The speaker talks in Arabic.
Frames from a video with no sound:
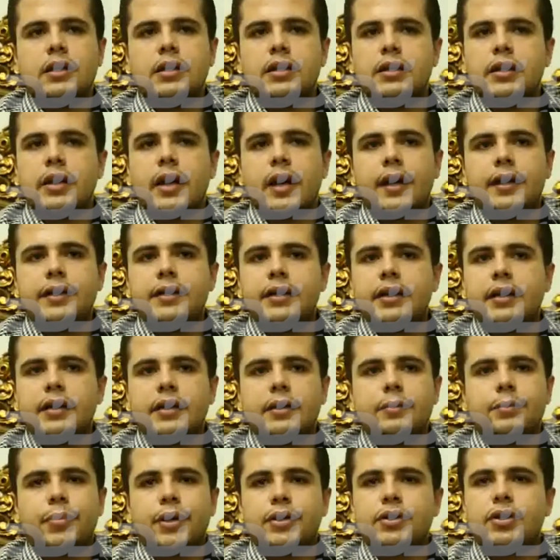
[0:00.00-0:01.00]
يعني
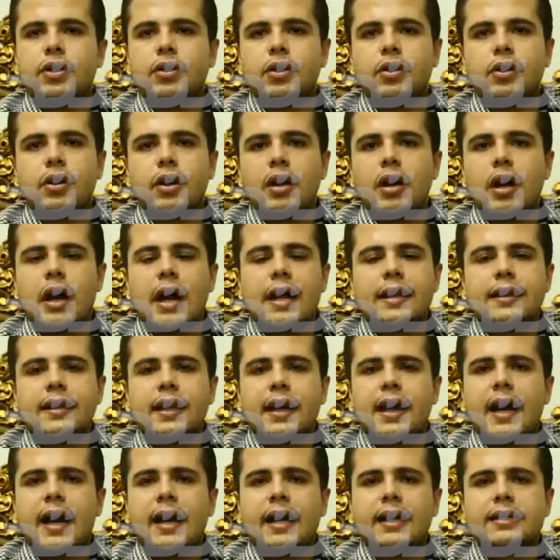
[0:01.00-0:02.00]
بطاله عندك
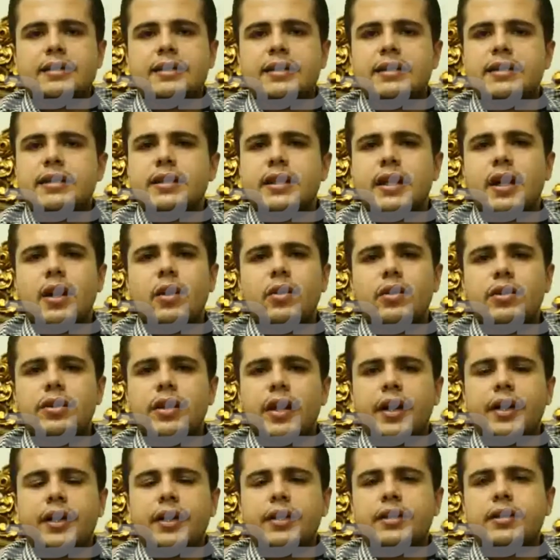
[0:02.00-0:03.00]
حاجات كتير قوي
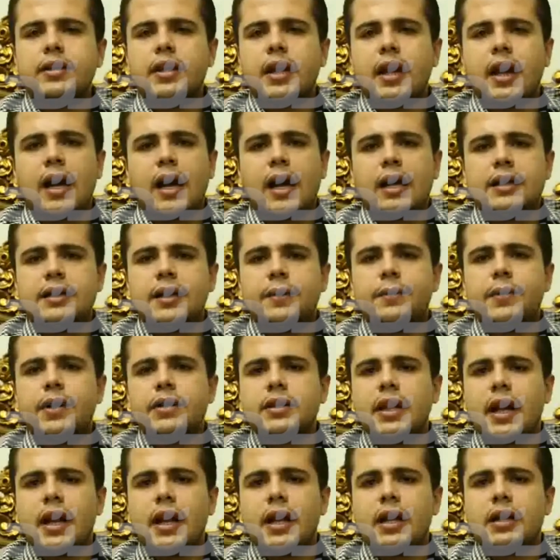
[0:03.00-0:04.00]
لدايرتنا كخدمات
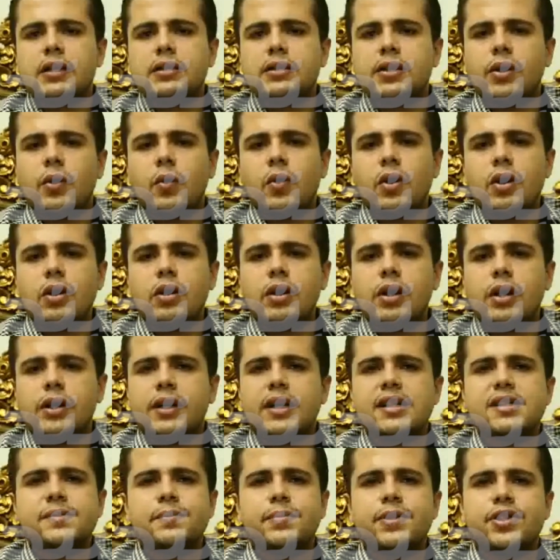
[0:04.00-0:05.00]
على ارض الواقع
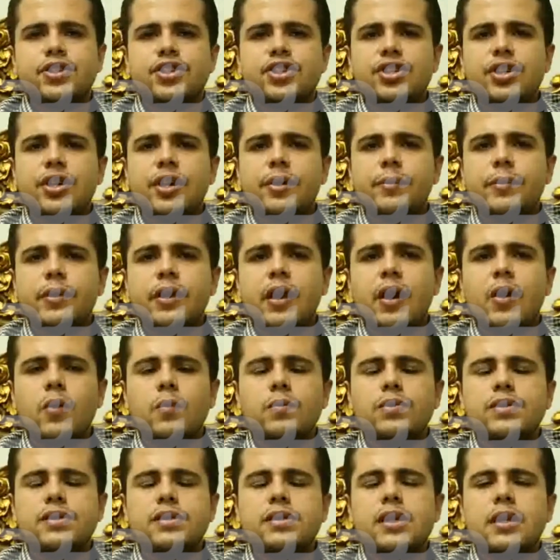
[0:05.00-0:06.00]
ناس بتشتكي منها
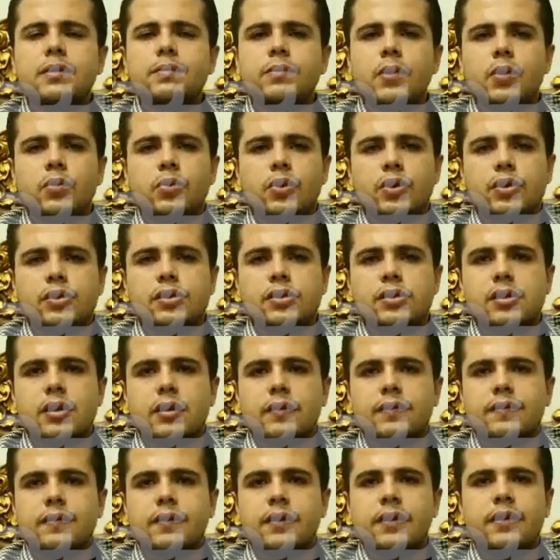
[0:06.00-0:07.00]
وبالذات موضوع الصرف
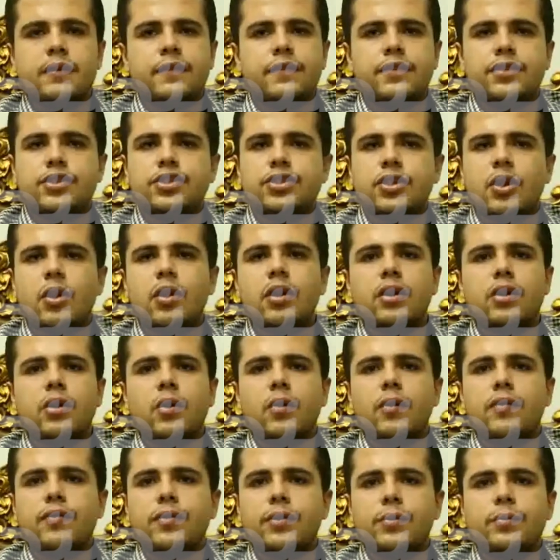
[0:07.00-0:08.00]
في الشوارع
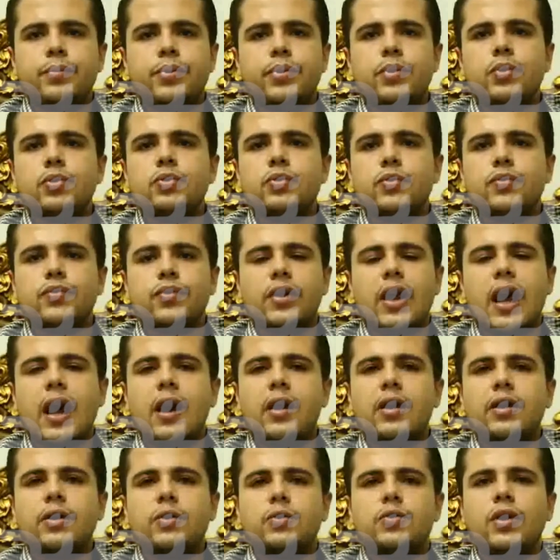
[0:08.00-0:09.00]
وفي البيوت وفي
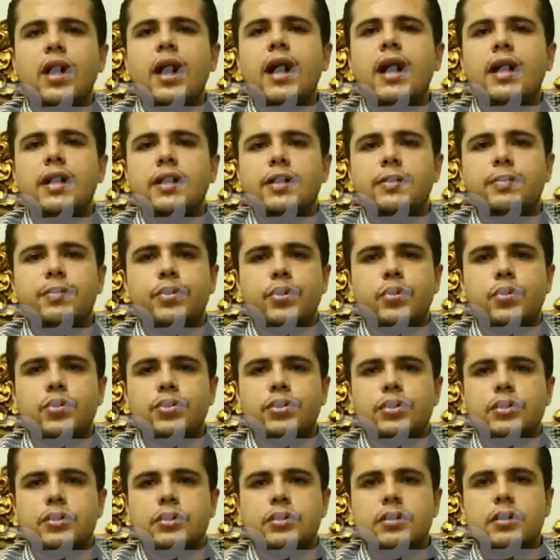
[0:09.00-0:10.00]
الحواري ودخل البيوت
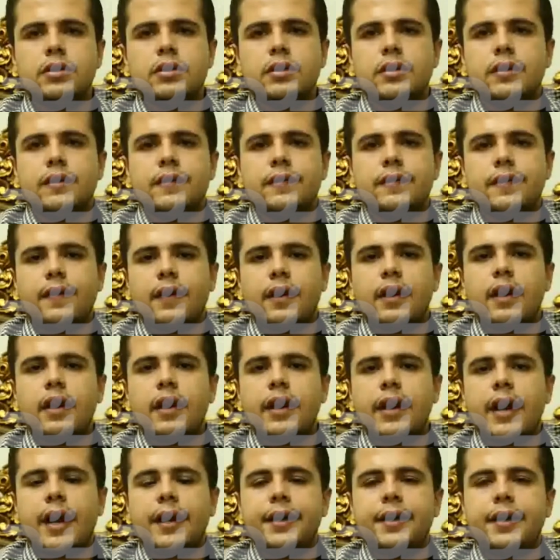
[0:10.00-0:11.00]

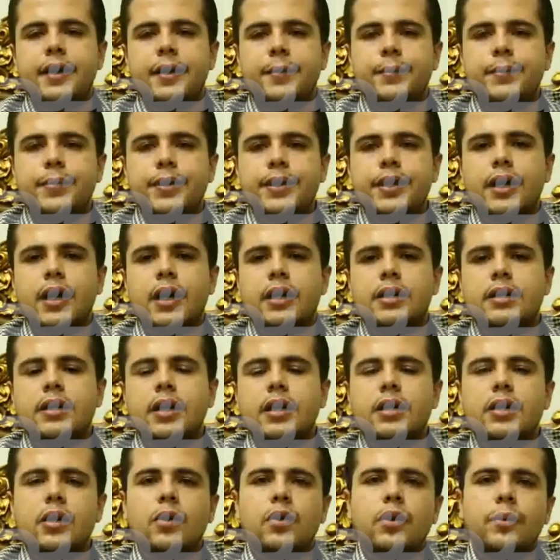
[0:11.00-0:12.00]
فيعني ربنا
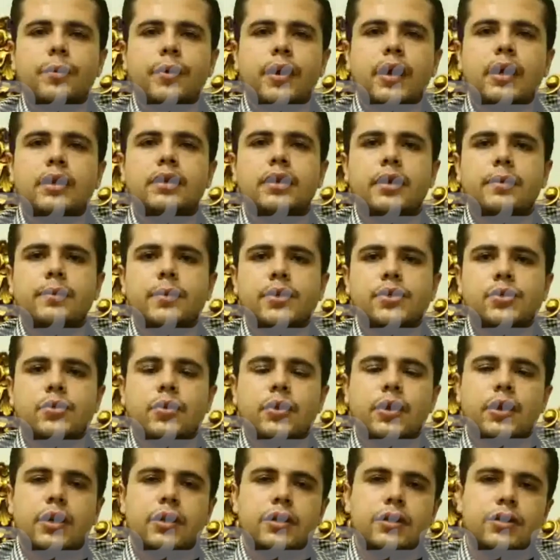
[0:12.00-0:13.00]
يقدرنا ونبقى قد
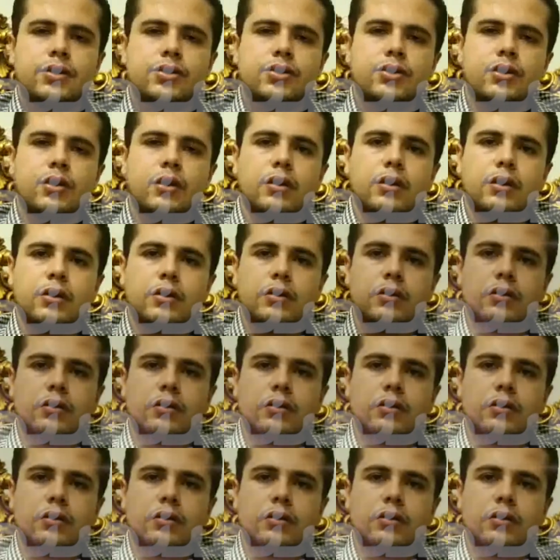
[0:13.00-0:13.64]
المسؤوليه دي ان شاء الله